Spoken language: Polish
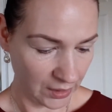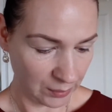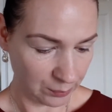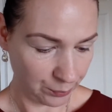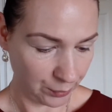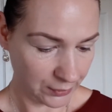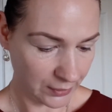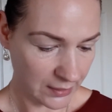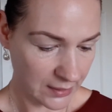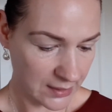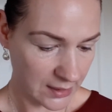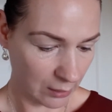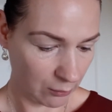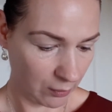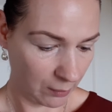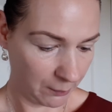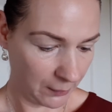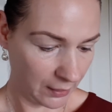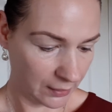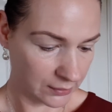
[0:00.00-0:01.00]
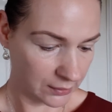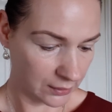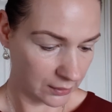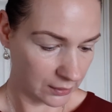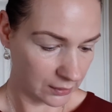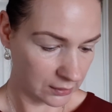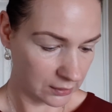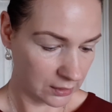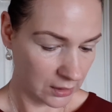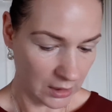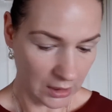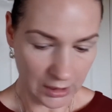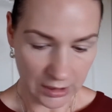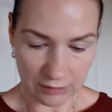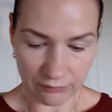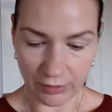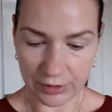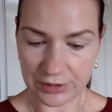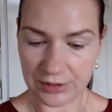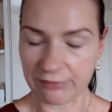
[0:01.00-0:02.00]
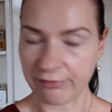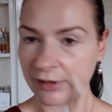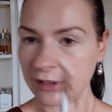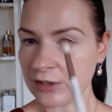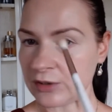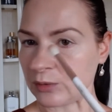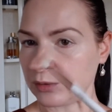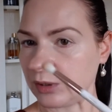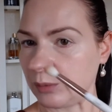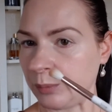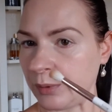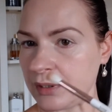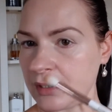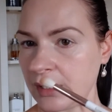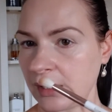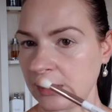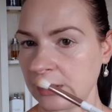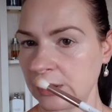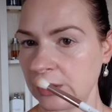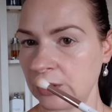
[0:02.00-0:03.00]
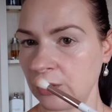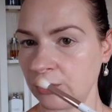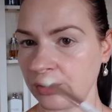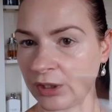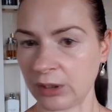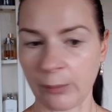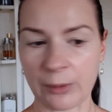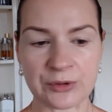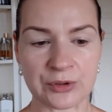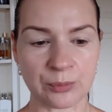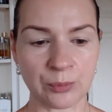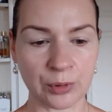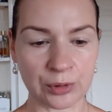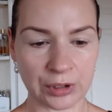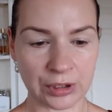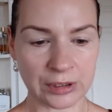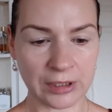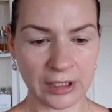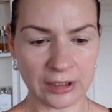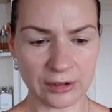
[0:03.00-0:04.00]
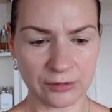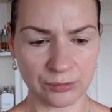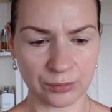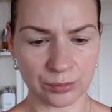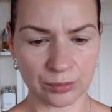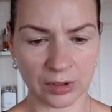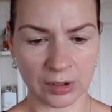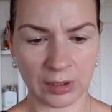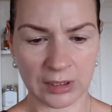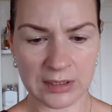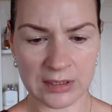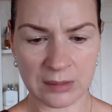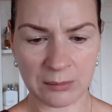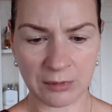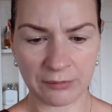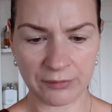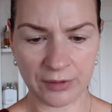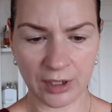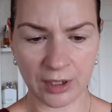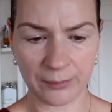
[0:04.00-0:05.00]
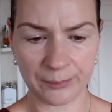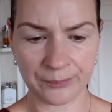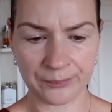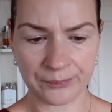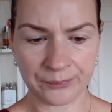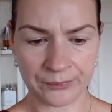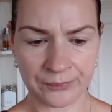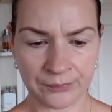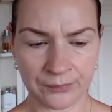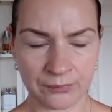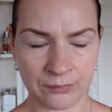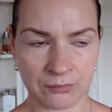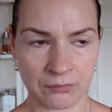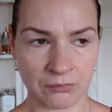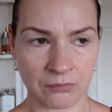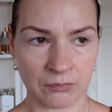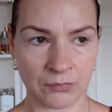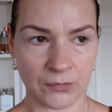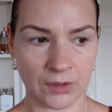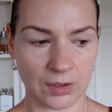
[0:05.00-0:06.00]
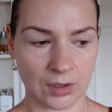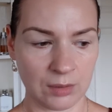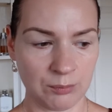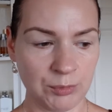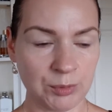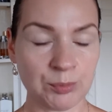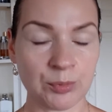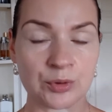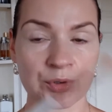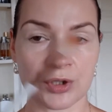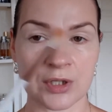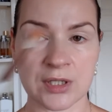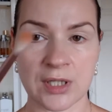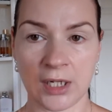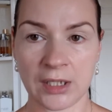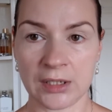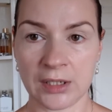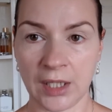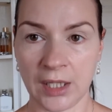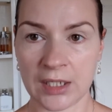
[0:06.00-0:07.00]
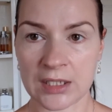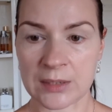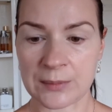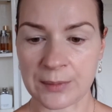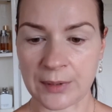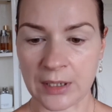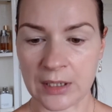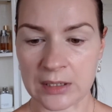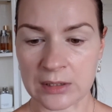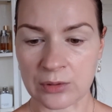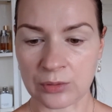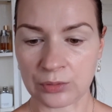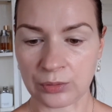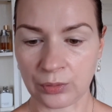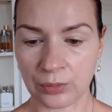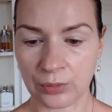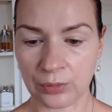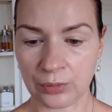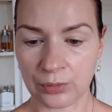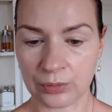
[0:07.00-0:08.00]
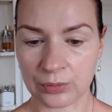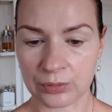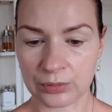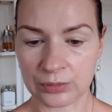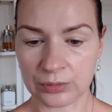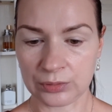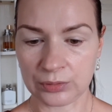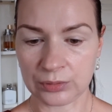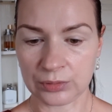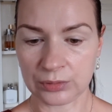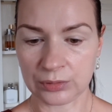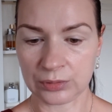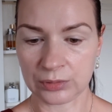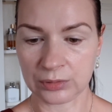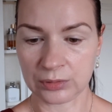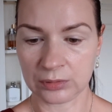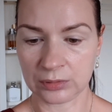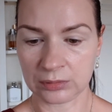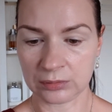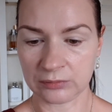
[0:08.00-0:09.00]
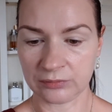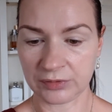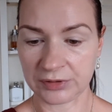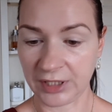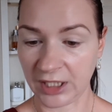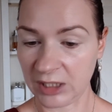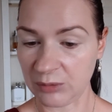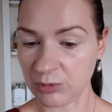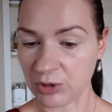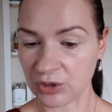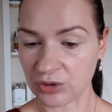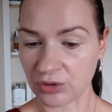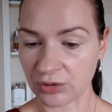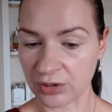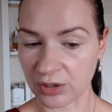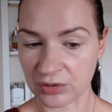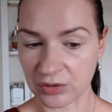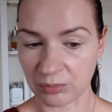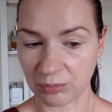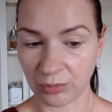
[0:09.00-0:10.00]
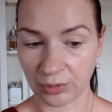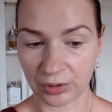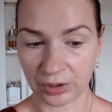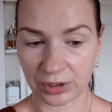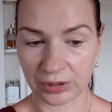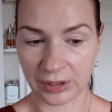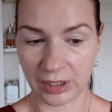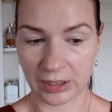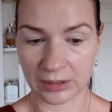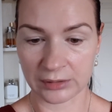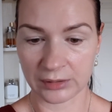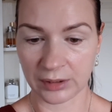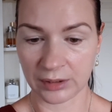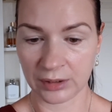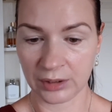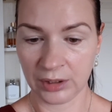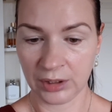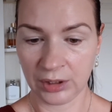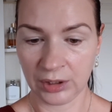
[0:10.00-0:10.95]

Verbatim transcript: ponad załamanie. I właśnie fajnie są te pędzelki, one chyba są oryginalne w ogóle, ja je zamawiałam mimo, że z AliExpress, no to yy, wydaje mi się, że one są oryginalne,